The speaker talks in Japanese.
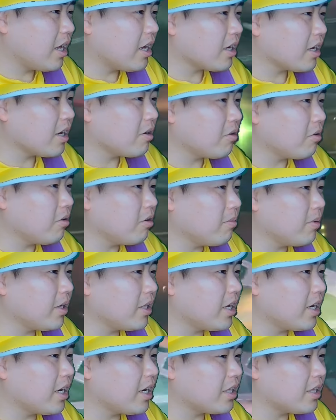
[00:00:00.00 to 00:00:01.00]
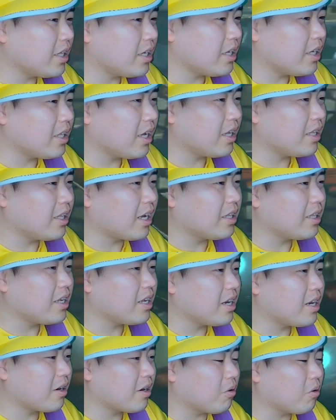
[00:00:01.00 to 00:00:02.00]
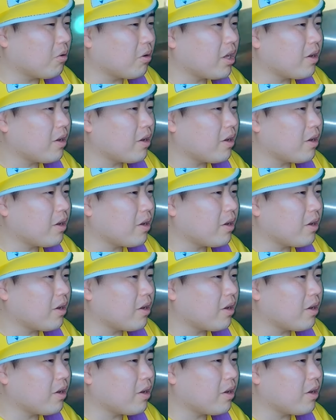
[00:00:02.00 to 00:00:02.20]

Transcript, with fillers: んか5まで上がってきたんなんでなんこ